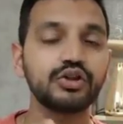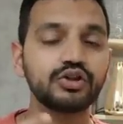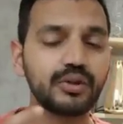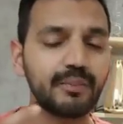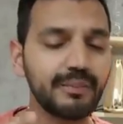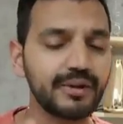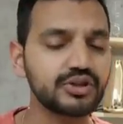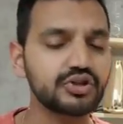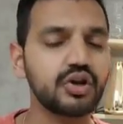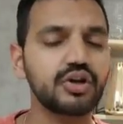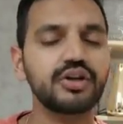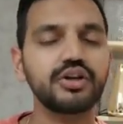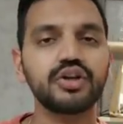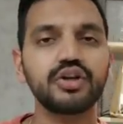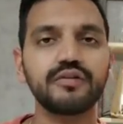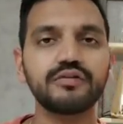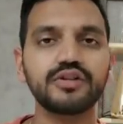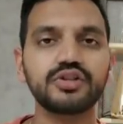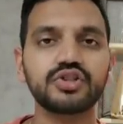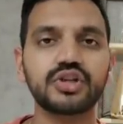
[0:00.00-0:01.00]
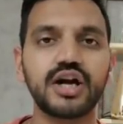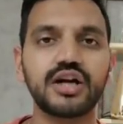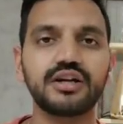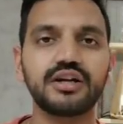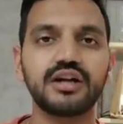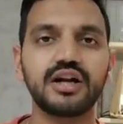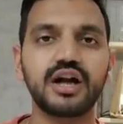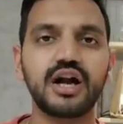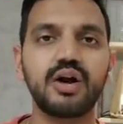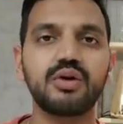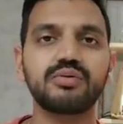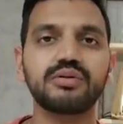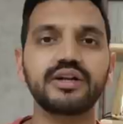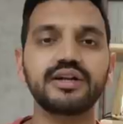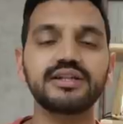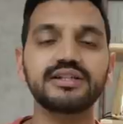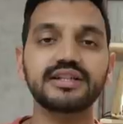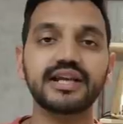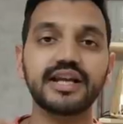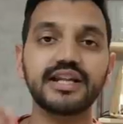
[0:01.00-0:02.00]
तो मेजोरिटी ऑफ द चार्टर्ड
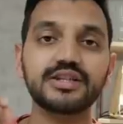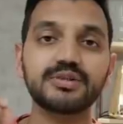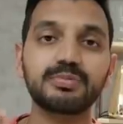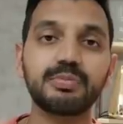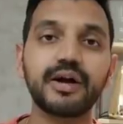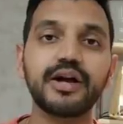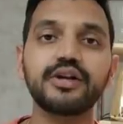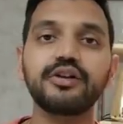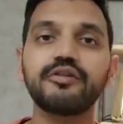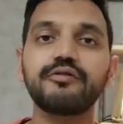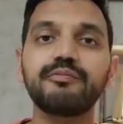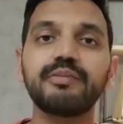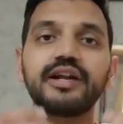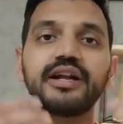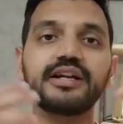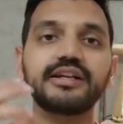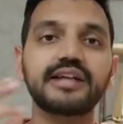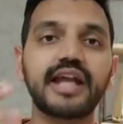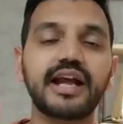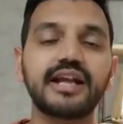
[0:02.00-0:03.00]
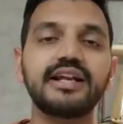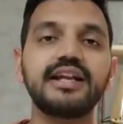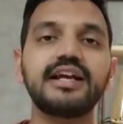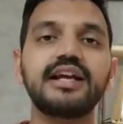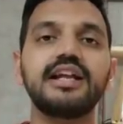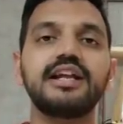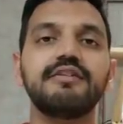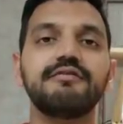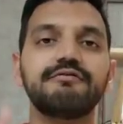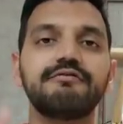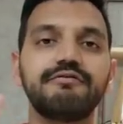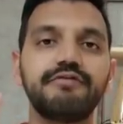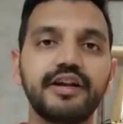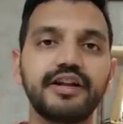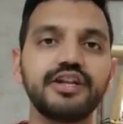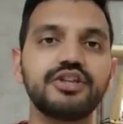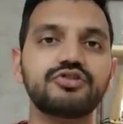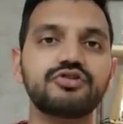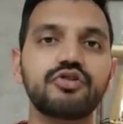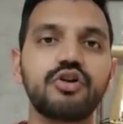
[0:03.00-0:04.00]
अकाउंटेंट्स इंस्पाइट ऑफ बींग टेक्निकली
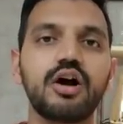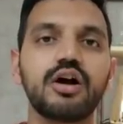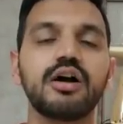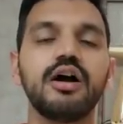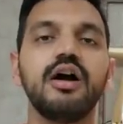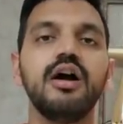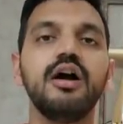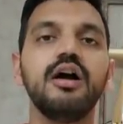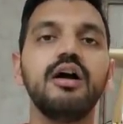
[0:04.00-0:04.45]
वेरी स्ट्रांग